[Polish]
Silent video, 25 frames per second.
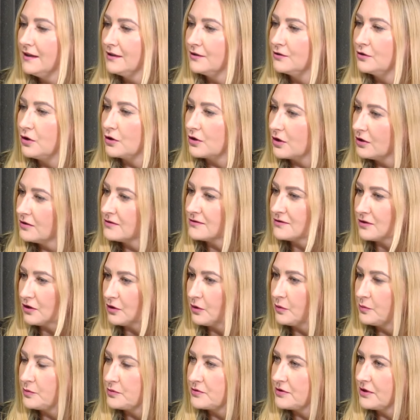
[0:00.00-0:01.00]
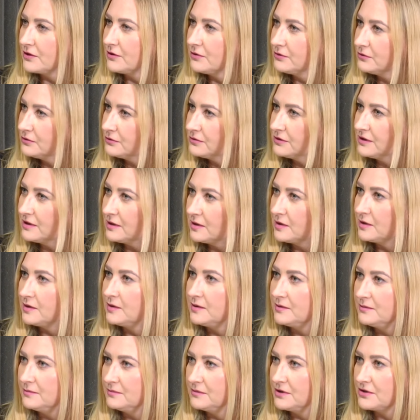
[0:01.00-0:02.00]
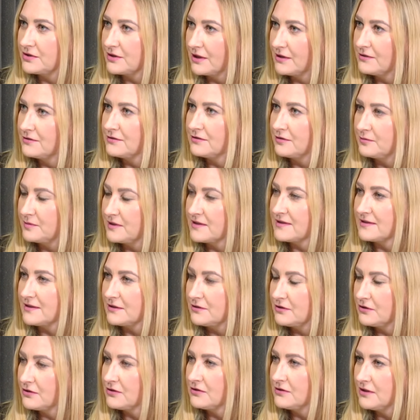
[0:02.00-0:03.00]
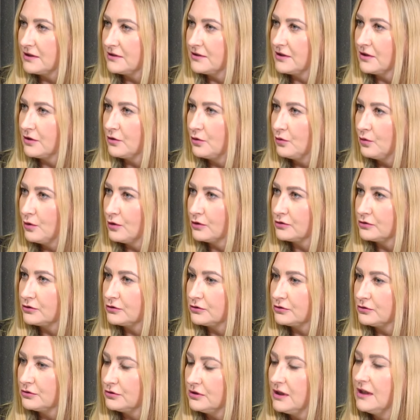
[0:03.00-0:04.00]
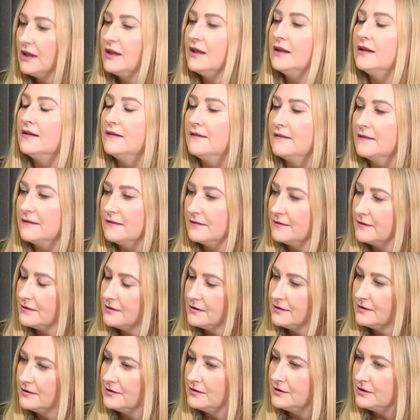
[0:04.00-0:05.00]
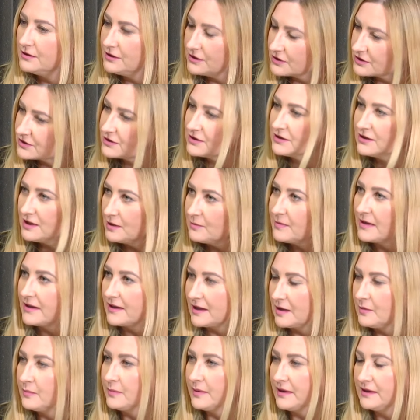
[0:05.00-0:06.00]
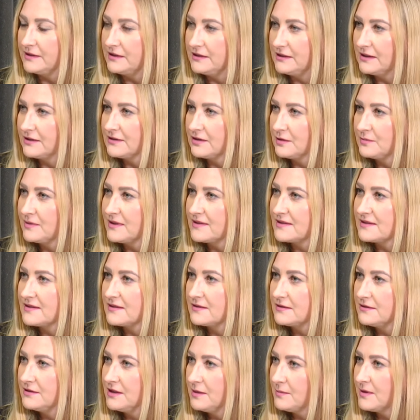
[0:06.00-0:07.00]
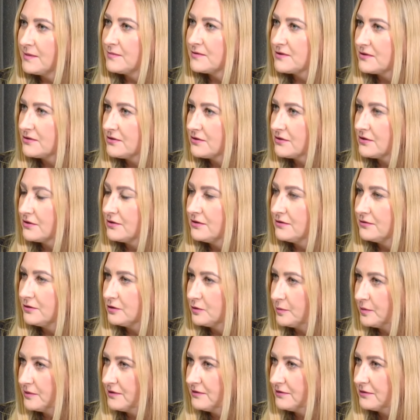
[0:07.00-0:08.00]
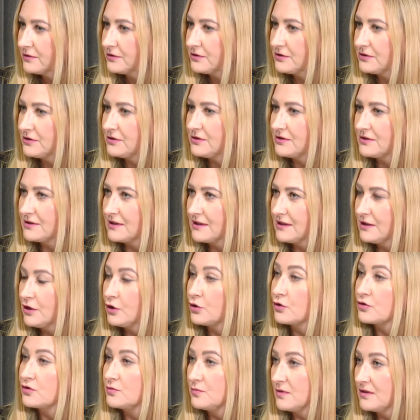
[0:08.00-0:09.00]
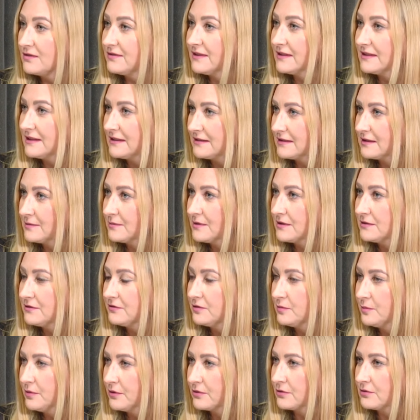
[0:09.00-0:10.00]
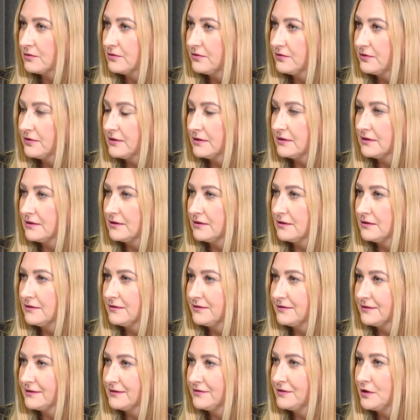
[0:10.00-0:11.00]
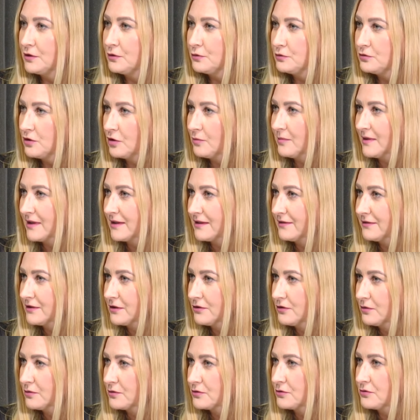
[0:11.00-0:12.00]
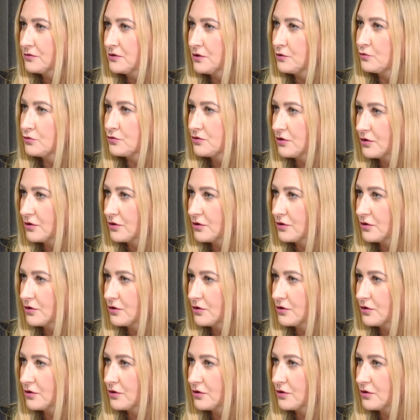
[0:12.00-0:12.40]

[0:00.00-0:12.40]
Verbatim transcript: gorąco przekonuję mieszkańców miasta do oddania głosu. Kampanii Mm, jeszcze nie ma kampanii, mhm. natomiast nie mam co do tego wątpliwości, że rozmowa na temat wyborów e, w wielu domach w Radomsku się już